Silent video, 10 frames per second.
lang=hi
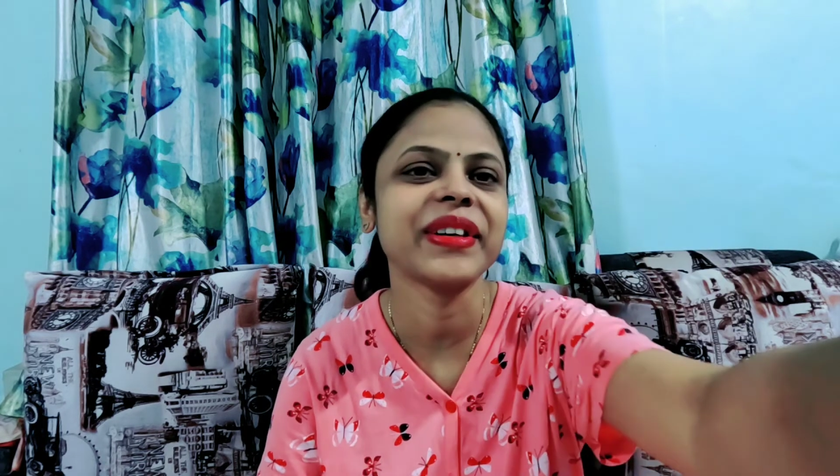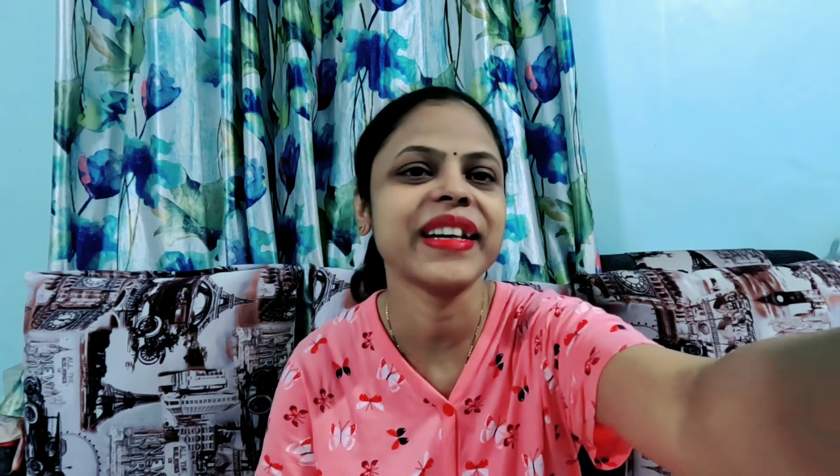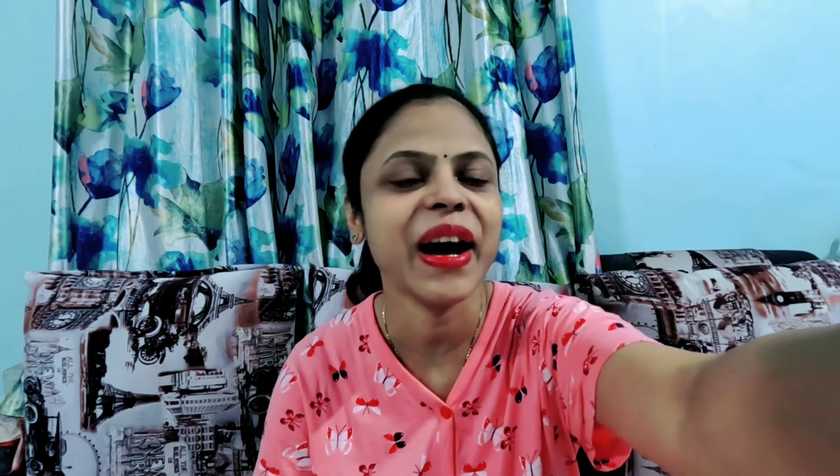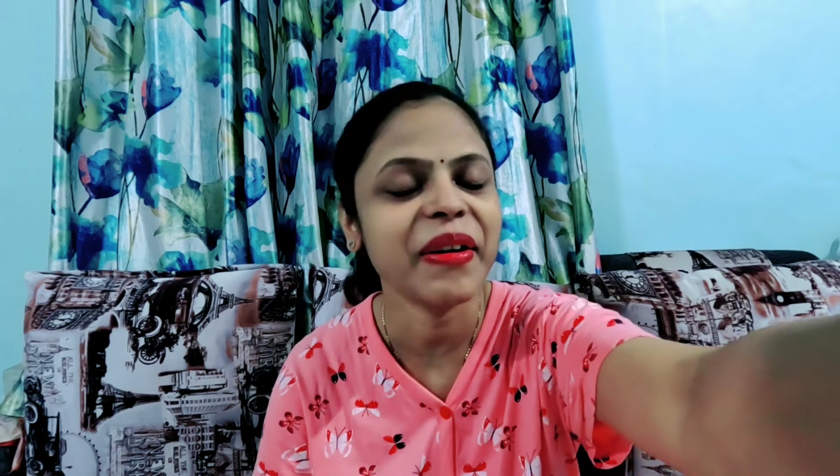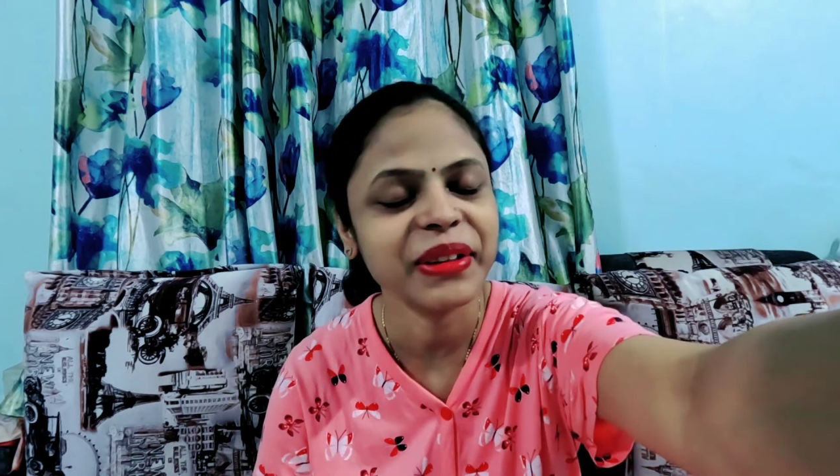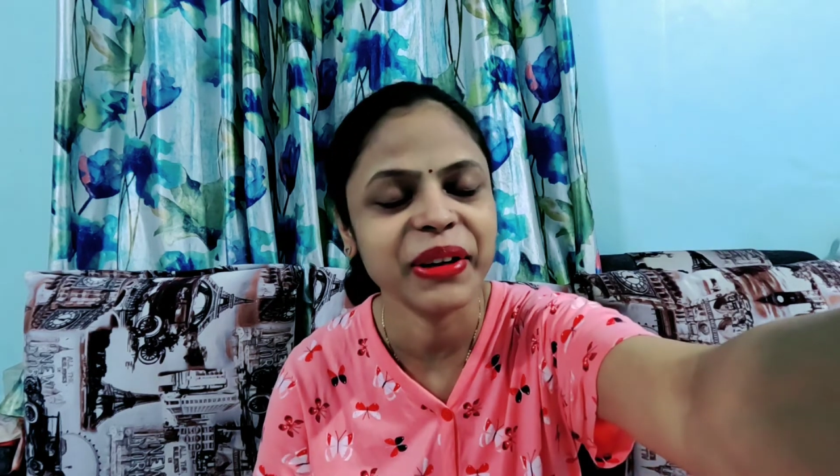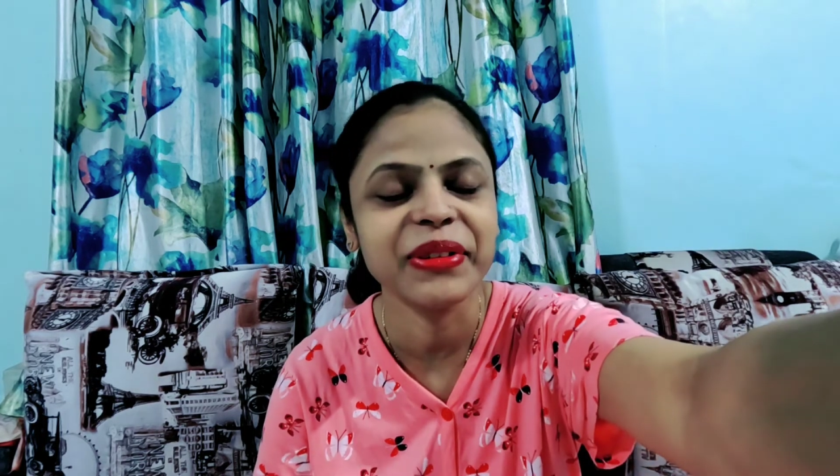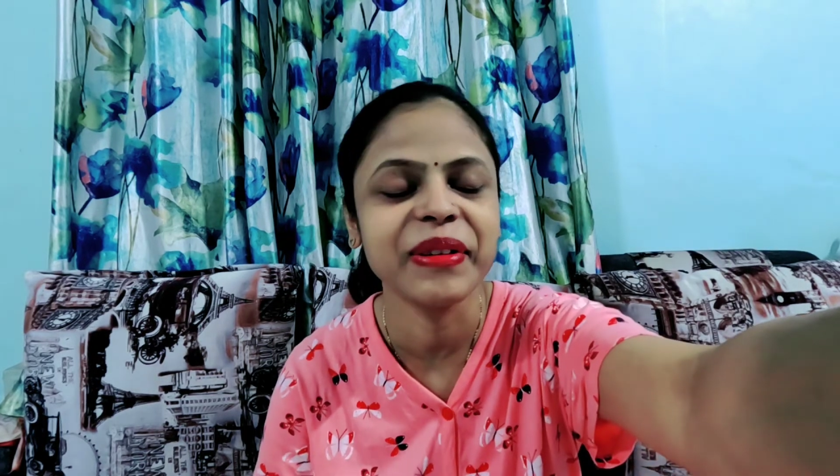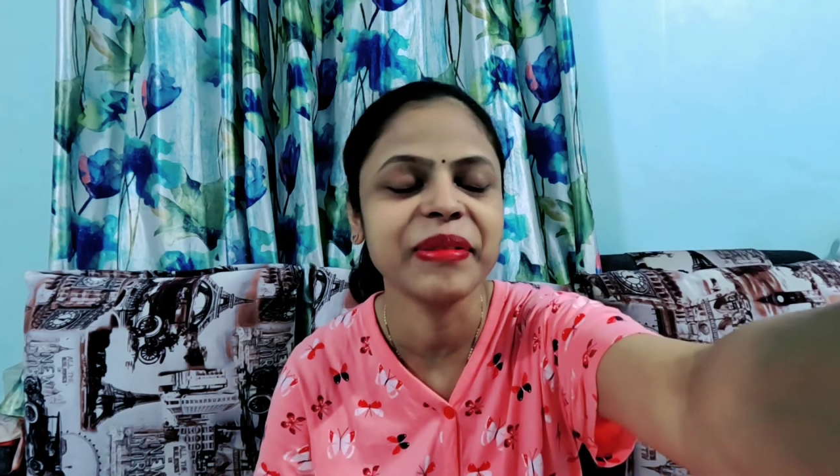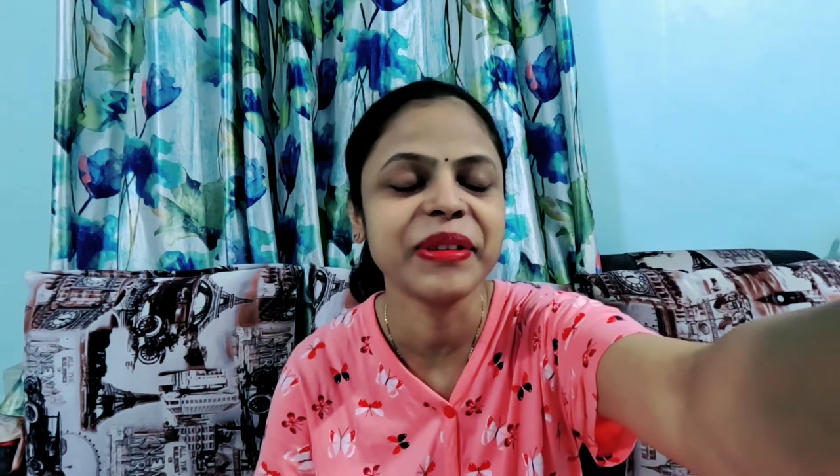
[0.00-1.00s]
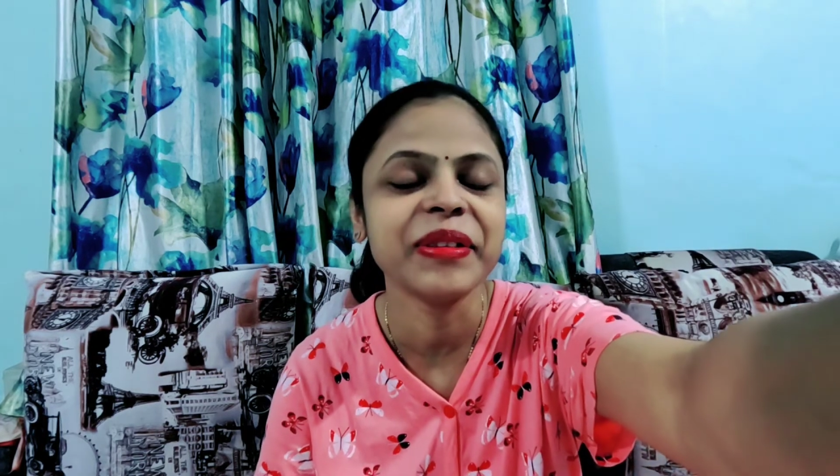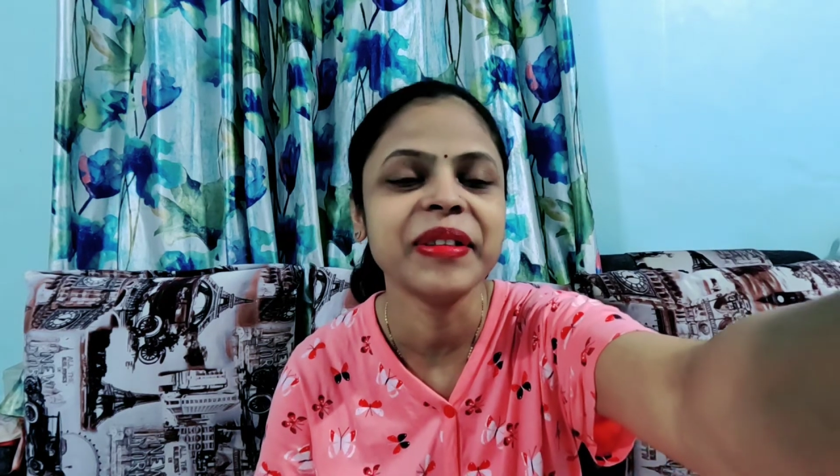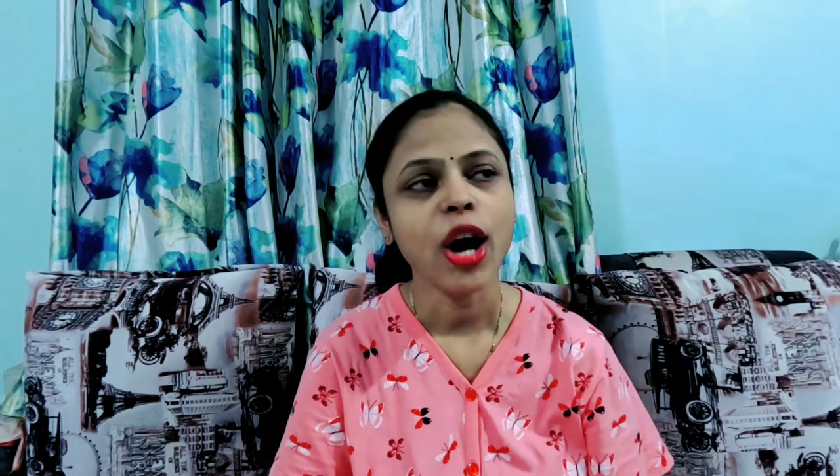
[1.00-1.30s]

मैं क्या बताऊँ आपको